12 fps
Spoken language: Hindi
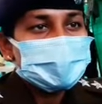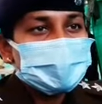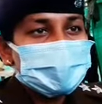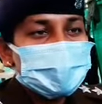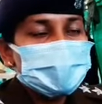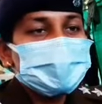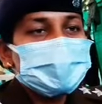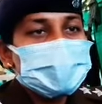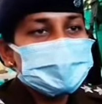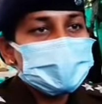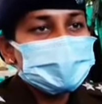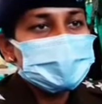गया और मुझे
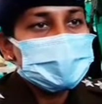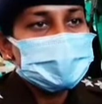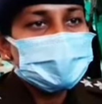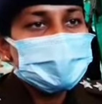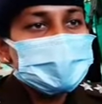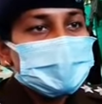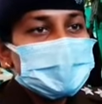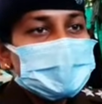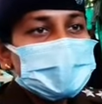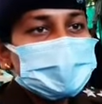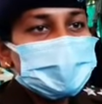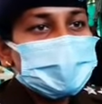समझ में आया
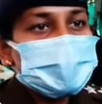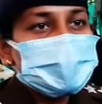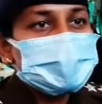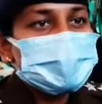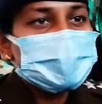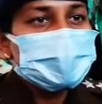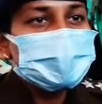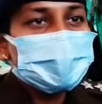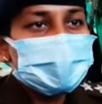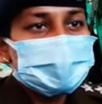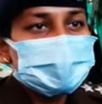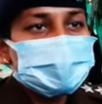कि पुलिस
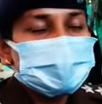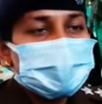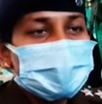बहुत